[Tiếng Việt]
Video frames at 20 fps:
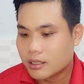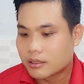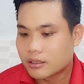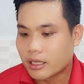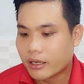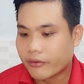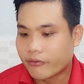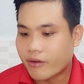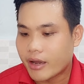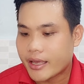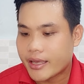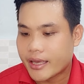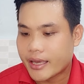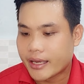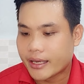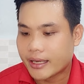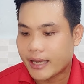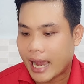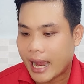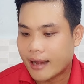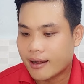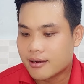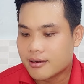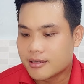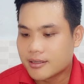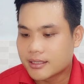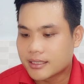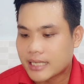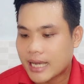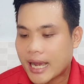từng vai diễn cải
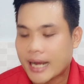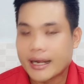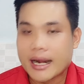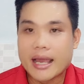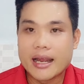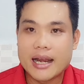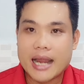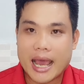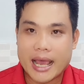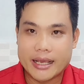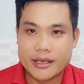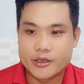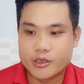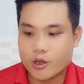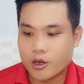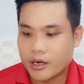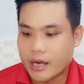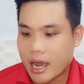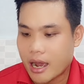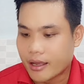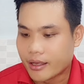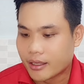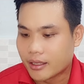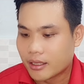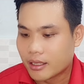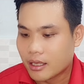lương cha để lại cho đời.